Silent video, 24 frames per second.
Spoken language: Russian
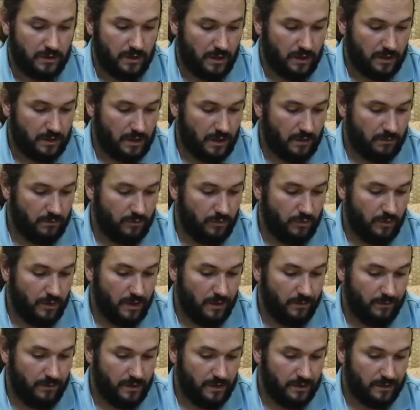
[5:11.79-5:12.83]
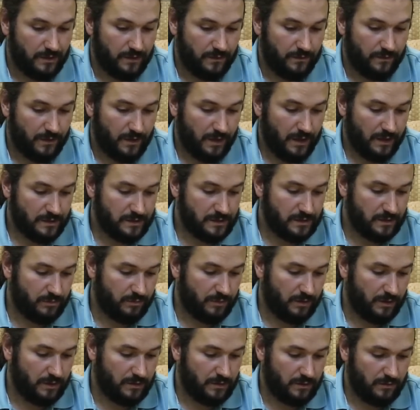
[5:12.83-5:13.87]
А там более мелкая фракция,
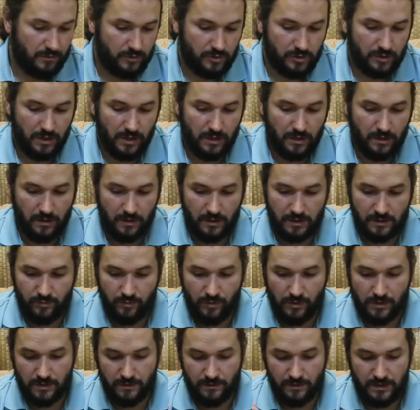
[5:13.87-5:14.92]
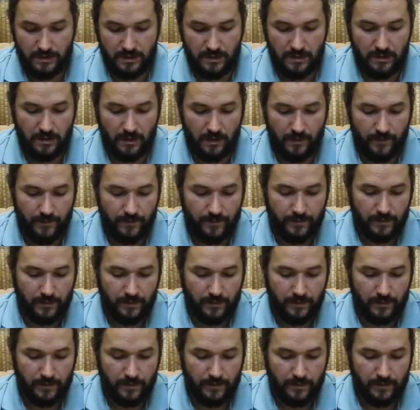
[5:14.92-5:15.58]
поэтому желательно использовать сито.